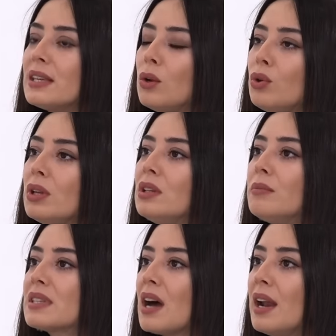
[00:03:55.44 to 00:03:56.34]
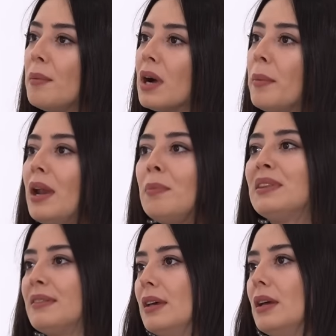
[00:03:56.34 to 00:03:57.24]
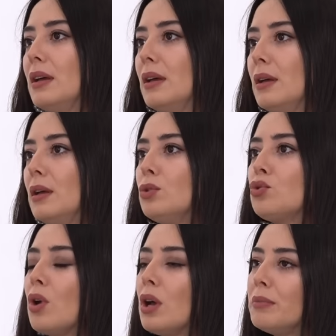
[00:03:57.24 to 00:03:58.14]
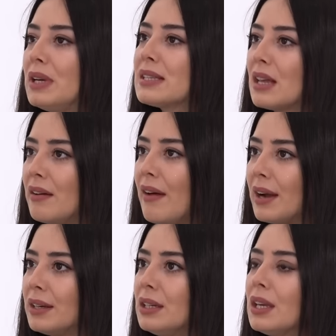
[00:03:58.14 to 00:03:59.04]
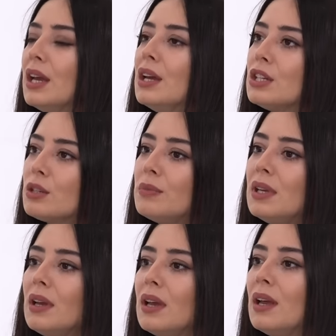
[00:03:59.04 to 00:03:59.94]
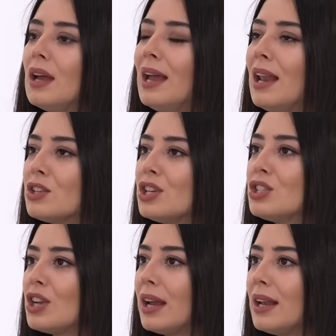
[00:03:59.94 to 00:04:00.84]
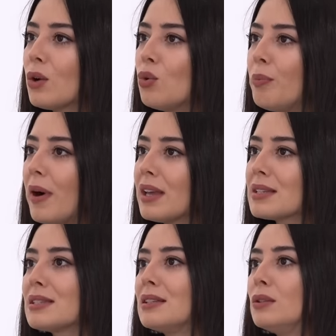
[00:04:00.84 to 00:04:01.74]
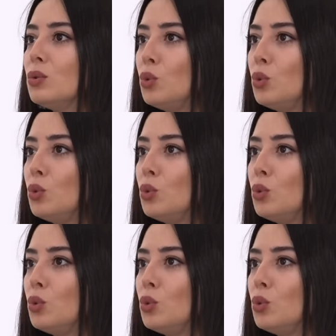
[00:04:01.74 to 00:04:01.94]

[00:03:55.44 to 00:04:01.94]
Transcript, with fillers: sene oynadığımız Harem Kabere bitti. Tamam okey. Şu an biraz ara verdik. Hı hı. Şimdi e, Eğlenceli Cinayetler Kumpanyası'nın